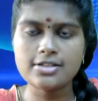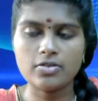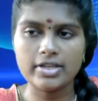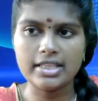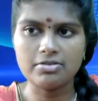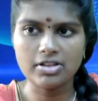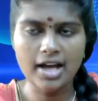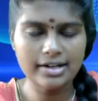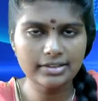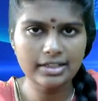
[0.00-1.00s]
ஸோ இது
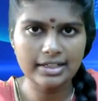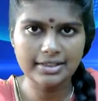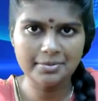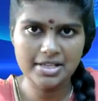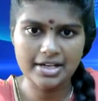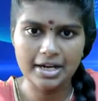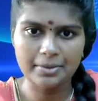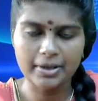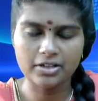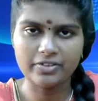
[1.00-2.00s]
வந்து அடுத்த கட்டமாக
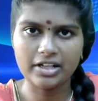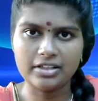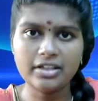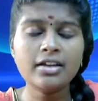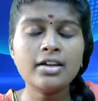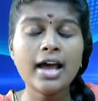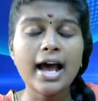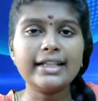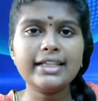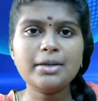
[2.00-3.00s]
நடைபெற்று வருது அதே